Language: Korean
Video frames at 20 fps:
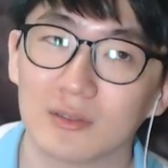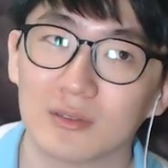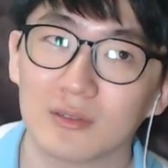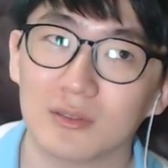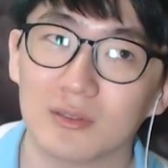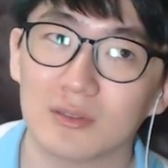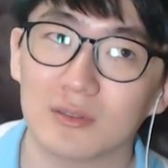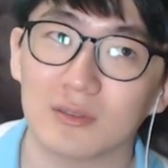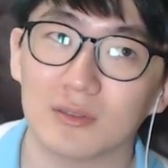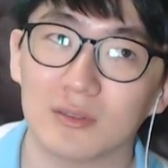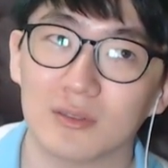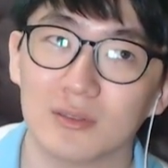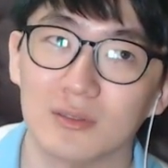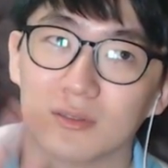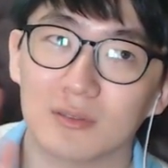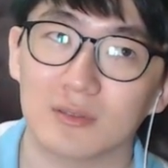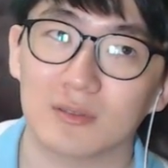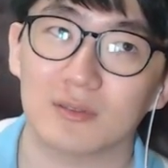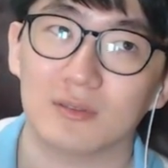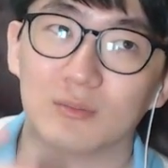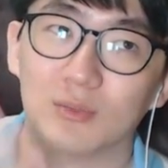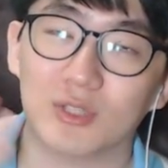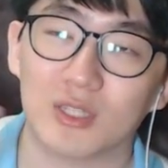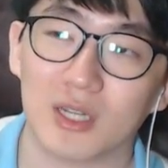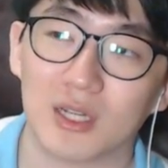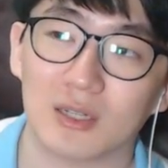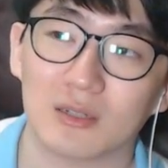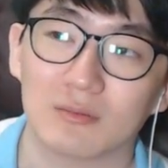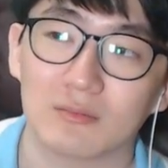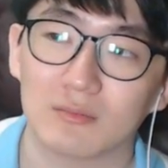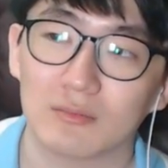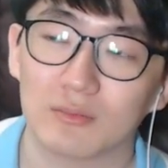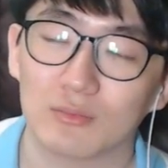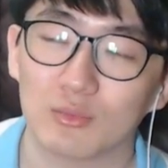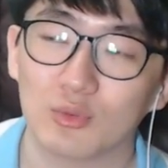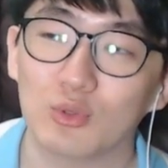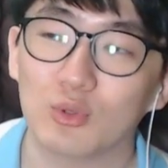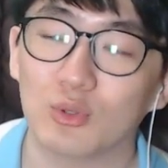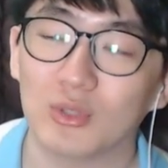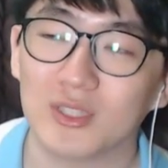그 뭐냐
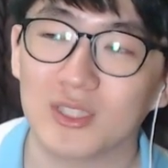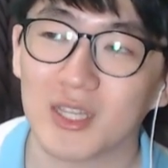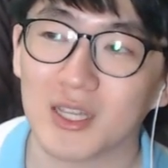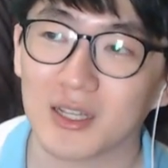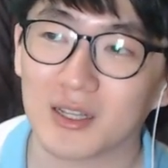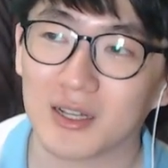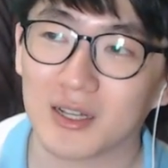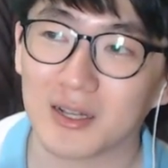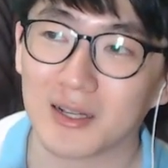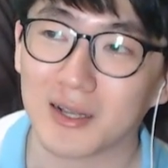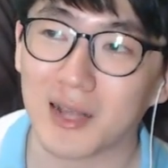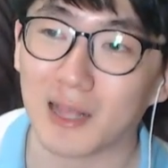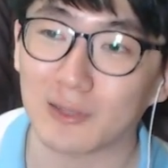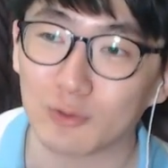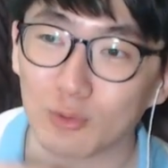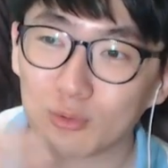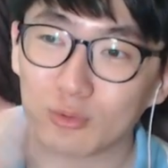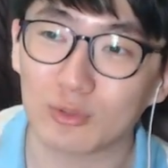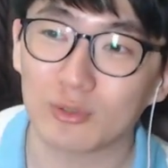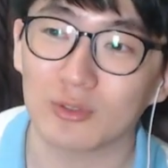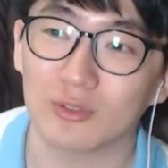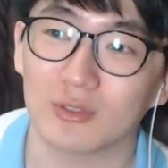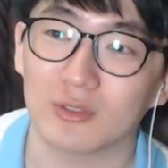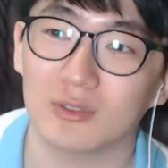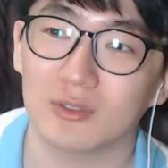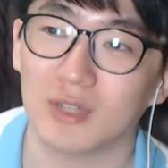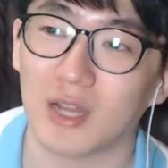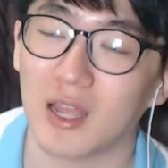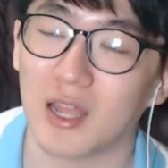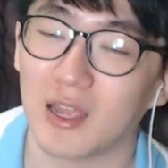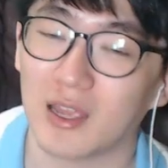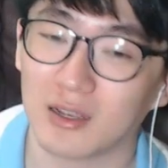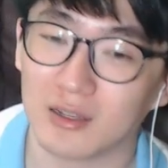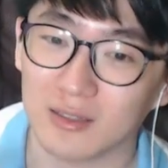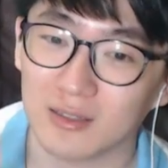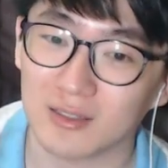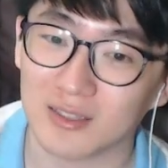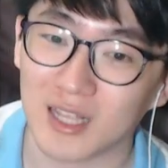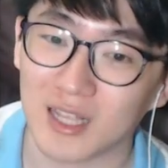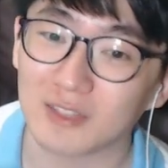물론 이제 가족들의
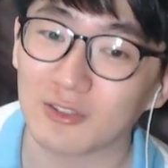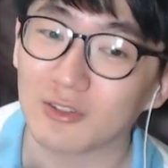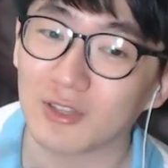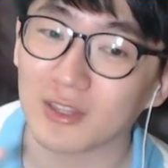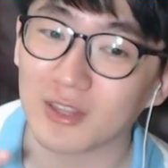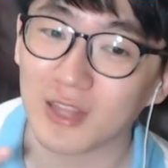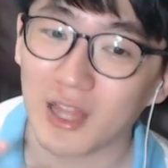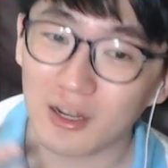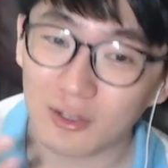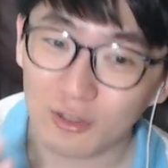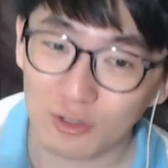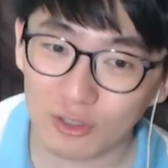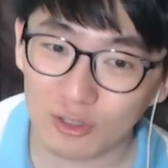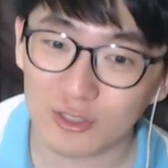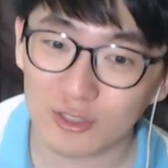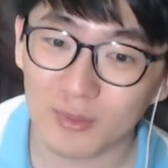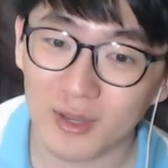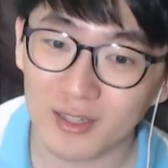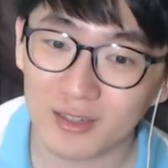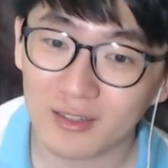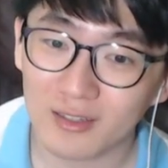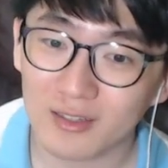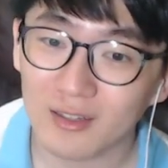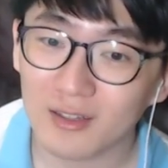그 사정에 따른 거지만